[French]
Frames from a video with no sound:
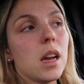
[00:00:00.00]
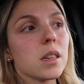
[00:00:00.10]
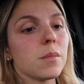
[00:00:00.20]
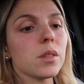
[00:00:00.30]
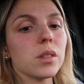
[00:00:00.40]

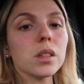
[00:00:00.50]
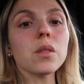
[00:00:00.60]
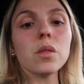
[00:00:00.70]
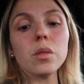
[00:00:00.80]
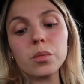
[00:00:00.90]
Je me suis dit
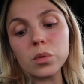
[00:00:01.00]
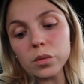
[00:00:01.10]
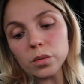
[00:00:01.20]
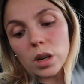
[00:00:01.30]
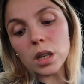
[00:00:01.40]
que pour
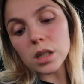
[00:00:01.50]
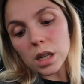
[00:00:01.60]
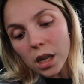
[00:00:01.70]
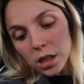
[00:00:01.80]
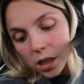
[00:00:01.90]
une fois
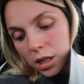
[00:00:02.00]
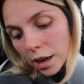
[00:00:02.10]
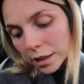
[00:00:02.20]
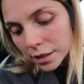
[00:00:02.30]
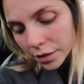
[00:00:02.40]
j'allais acheter
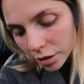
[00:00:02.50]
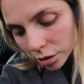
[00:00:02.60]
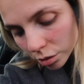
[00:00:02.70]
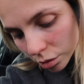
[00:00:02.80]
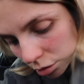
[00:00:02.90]
un livre
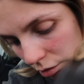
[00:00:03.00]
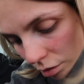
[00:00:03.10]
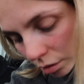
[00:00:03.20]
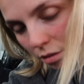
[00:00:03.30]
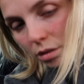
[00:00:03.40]
de
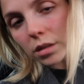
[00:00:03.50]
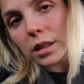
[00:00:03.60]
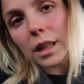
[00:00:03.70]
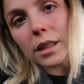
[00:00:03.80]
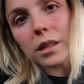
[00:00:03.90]

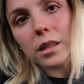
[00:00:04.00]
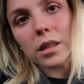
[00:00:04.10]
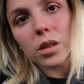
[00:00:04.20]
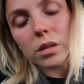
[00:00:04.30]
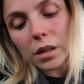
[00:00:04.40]

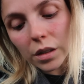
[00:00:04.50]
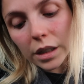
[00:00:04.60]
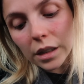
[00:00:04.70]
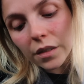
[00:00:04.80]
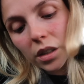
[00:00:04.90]
recettes. Je viens de voir
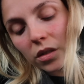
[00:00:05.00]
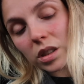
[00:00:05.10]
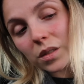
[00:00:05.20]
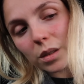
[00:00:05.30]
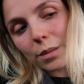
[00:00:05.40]
les dafalgons
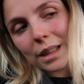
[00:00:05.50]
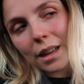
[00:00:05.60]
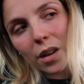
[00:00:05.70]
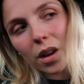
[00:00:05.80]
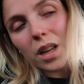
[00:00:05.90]
que je fais tomber tout
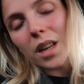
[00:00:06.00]
à l'heure.